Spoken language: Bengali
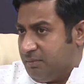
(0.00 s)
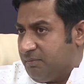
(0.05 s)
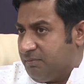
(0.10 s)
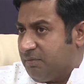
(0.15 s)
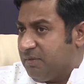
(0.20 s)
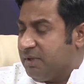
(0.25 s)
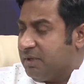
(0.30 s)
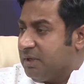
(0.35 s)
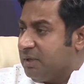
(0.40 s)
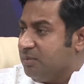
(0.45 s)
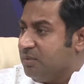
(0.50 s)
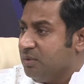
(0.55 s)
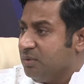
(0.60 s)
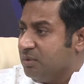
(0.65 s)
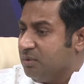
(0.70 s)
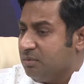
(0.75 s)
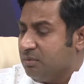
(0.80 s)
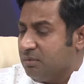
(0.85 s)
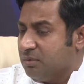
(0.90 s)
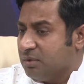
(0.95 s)
এটা এবং
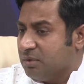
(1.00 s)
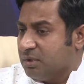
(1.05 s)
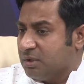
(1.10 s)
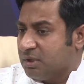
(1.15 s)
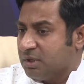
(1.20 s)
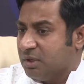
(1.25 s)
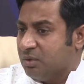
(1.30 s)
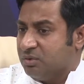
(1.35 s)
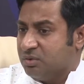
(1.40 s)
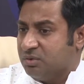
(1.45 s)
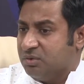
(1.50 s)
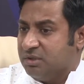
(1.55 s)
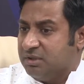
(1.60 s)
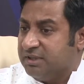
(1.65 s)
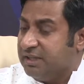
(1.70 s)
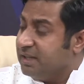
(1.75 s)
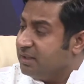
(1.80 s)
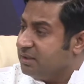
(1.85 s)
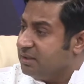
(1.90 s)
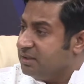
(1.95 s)
কেউ যদি
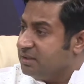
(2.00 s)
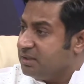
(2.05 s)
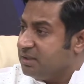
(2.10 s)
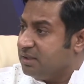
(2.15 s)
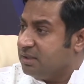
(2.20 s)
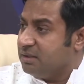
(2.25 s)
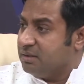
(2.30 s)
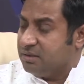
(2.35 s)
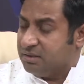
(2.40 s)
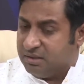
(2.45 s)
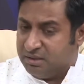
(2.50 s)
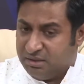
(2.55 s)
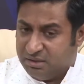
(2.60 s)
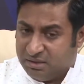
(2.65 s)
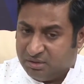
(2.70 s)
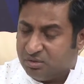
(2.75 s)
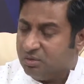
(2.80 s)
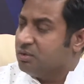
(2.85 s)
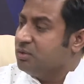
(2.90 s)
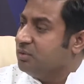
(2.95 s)
দেখতে চায় সে নিজের
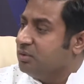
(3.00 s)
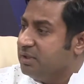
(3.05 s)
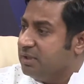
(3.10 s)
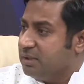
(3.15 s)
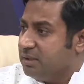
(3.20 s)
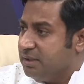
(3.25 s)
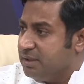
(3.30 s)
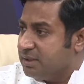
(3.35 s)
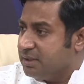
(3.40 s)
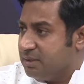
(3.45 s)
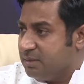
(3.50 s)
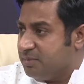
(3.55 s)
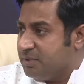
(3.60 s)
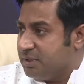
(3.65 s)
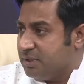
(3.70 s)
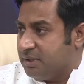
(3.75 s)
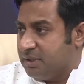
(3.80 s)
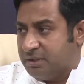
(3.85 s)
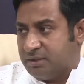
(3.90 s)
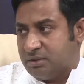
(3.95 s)
চোখেও দেখতে পারে
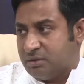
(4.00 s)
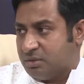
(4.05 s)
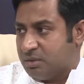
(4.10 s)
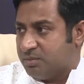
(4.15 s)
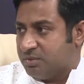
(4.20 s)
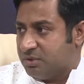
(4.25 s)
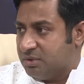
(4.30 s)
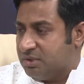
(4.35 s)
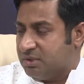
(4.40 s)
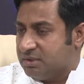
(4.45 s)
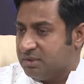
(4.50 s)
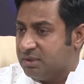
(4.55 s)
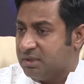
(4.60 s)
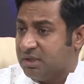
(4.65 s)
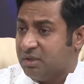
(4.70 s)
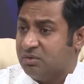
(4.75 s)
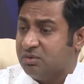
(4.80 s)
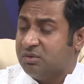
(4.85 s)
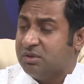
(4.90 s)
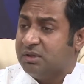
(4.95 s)
এটাও অপশন আছে কেউ
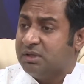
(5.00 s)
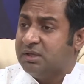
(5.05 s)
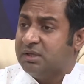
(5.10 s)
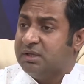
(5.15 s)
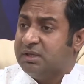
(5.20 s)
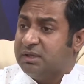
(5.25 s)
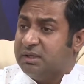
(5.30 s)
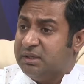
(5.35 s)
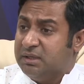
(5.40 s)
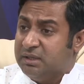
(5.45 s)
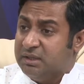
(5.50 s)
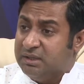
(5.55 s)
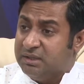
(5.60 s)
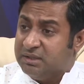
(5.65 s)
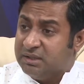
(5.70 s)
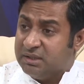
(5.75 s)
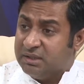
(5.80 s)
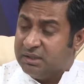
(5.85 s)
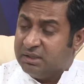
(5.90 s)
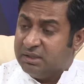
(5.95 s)
যদি
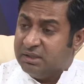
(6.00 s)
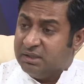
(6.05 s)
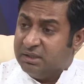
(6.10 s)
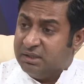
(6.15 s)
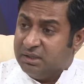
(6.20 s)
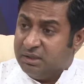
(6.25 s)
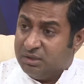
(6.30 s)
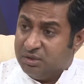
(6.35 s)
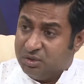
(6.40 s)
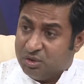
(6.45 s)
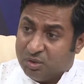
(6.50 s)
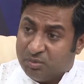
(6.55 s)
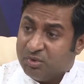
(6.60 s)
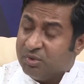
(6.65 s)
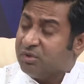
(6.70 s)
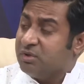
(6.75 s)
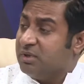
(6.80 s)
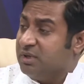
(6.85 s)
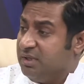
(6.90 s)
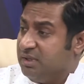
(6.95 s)
নিজে জবও
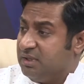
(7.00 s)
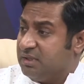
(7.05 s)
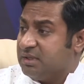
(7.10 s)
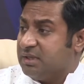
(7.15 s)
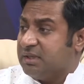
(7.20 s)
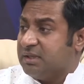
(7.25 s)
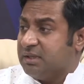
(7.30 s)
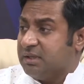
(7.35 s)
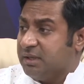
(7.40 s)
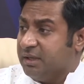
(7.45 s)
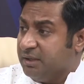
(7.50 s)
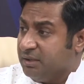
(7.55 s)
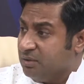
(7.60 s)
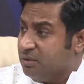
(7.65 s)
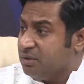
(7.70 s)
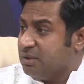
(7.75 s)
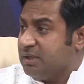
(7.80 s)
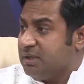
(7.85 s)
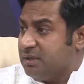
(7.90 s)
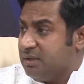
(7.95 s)
করে নিতে চায় এটাও
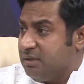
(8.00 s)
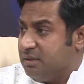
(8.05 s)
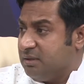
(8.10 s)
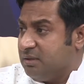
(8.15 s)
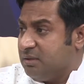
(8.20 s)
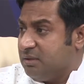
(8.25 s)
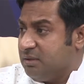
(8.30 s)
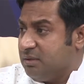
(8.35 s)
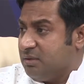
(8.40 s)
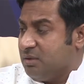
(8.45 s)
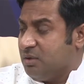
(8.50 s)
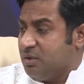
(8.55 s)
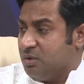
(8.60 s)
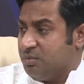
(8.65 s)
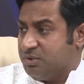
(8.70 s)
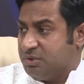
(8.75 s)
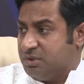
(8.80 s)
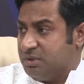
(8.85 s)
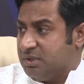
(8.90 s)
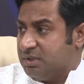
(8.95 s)
তার
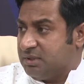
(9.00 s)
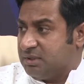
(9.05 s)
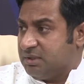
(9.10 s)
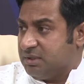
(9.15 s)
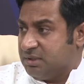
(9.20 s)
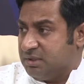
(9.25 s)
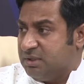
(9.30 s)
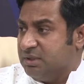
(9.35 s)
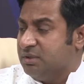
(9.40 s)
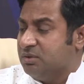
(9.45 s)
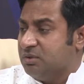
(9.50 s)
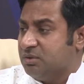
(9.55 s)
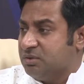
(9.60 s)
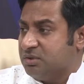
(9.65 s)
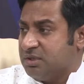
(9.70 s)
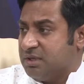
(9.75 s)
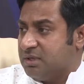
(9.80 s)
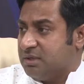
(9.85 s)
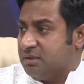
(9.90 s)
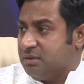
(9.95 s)
অপশন আছে সে নিজেও
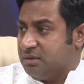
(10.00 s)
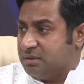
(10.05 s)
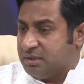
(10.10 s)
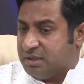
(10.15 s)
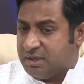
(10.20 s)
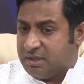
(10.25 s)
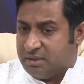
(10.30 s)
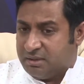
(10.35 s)
তার তার